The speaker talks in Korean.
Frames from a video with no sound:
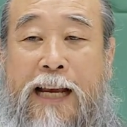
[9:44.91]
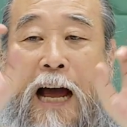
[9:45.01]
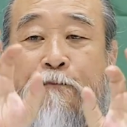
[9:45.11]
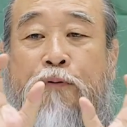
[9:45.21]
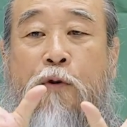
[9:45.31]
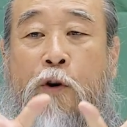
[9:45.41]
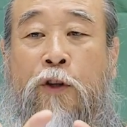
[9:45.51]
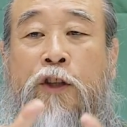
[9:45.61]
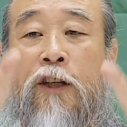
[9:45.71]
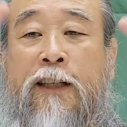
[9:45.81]
앞으로
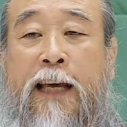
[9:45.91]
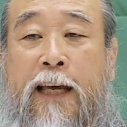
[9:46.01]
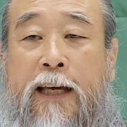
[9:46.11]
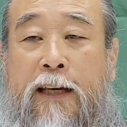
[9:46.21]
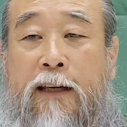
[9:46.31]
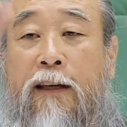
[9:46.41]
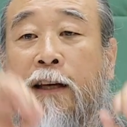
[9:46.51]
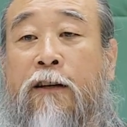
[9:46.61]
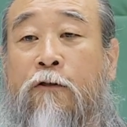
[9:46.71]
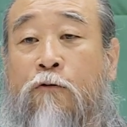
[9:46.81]
어떻게
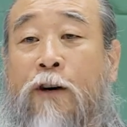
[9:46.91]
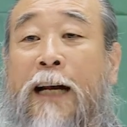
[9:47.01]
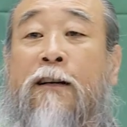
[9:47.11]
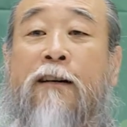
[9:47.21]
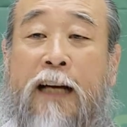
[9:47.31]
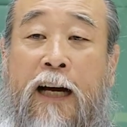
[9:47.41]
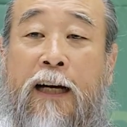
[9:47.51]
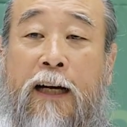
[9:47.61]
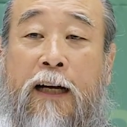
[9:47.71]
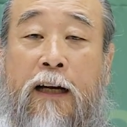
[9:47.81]
이끌고 갈 건가?
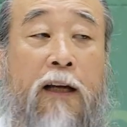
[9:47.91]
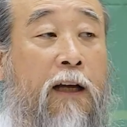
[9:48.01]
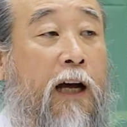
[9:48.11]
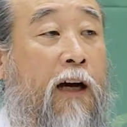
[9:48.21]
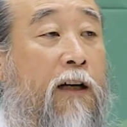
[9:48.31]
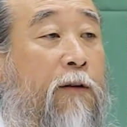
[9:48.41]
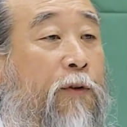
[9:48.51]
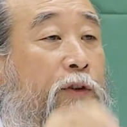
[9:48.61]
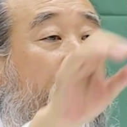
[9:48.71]
안 그러면